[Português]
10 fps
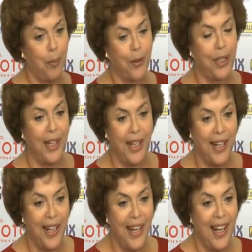
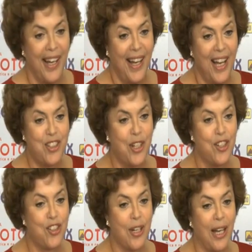porque a
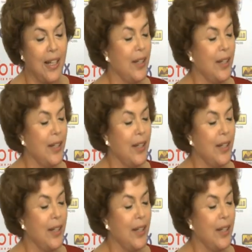gente,